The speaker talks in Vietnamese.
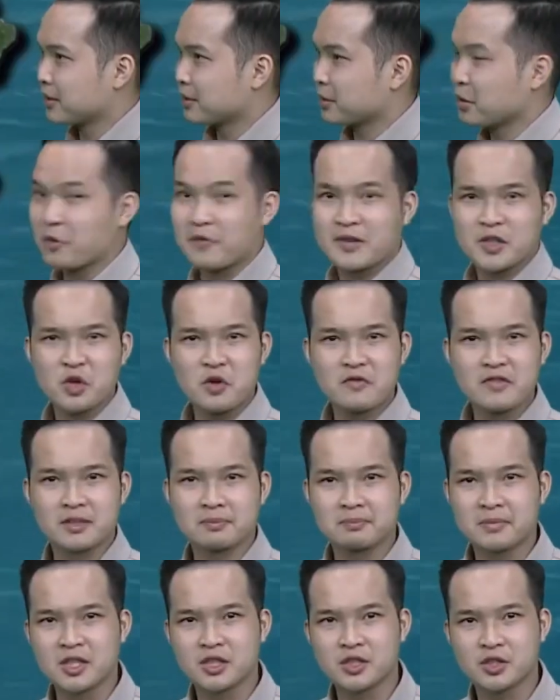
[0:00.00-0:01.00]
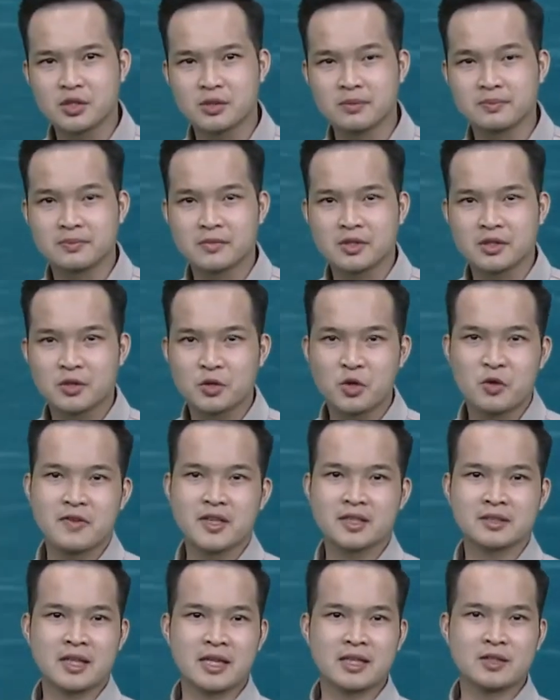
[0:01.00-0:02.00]
Đối với khu vực miền Trung, khu
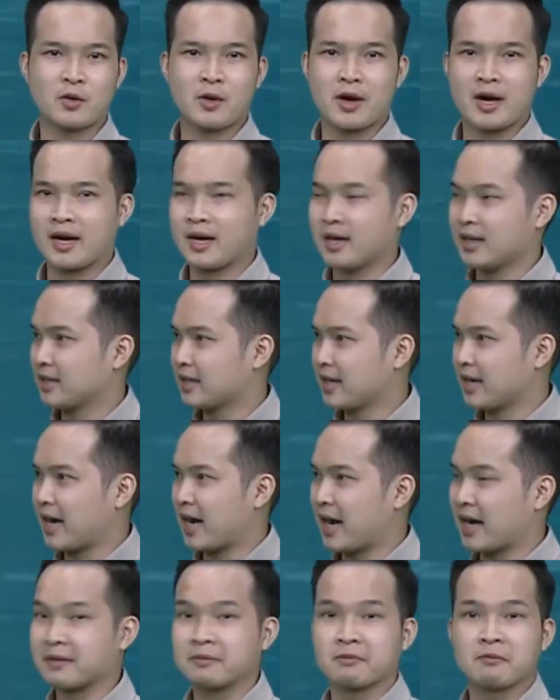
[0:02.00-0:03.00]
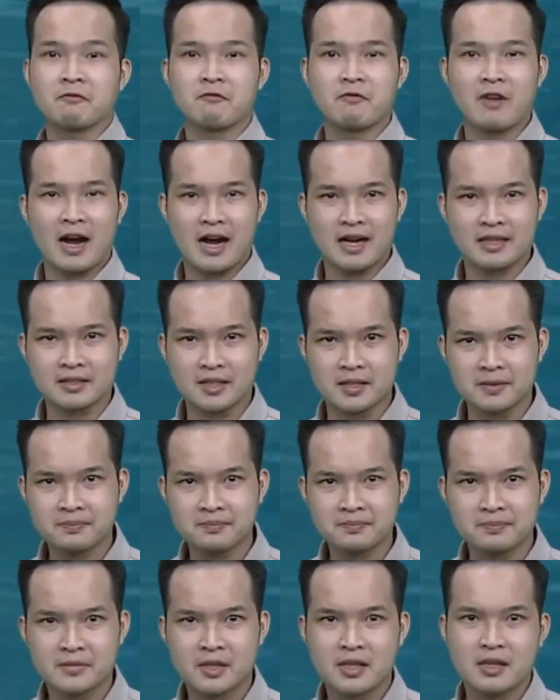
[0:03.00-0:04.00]
vực Thanh Hóa, Nghệ An và Hà Tĩnh,
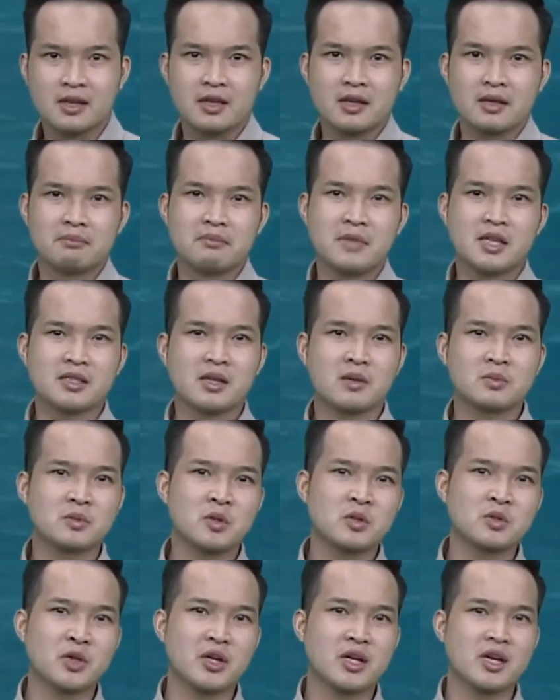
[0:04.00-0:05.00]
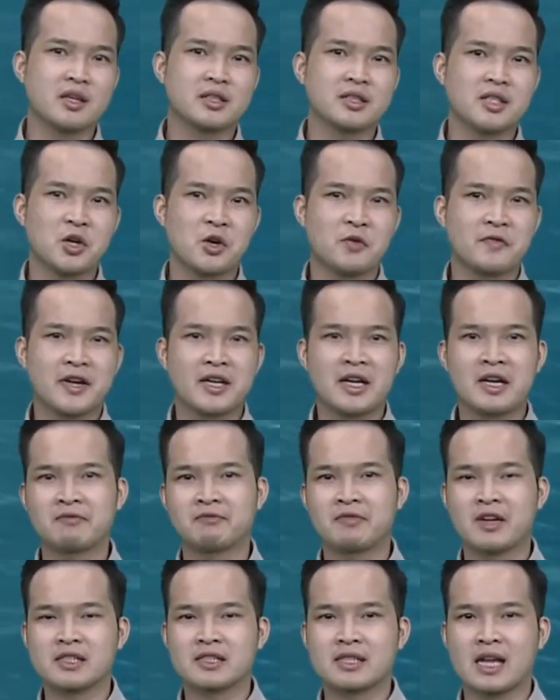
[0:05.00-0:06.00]
mưa rông cũng xuất hiện nhiều về đêm
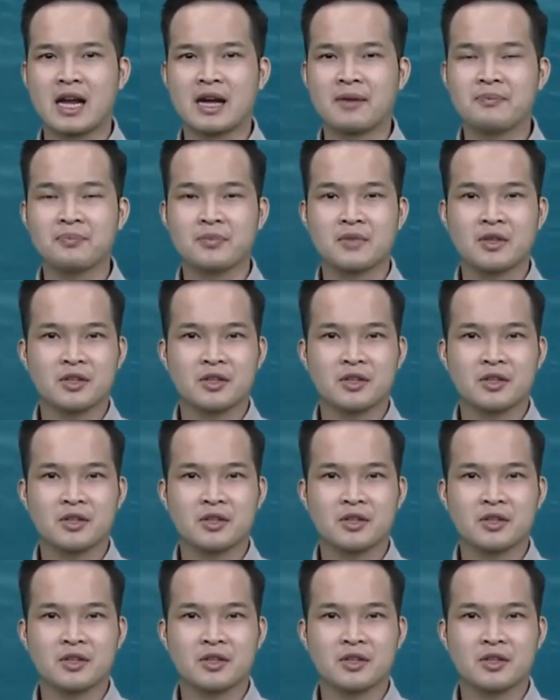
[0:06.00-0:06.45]
và sáng.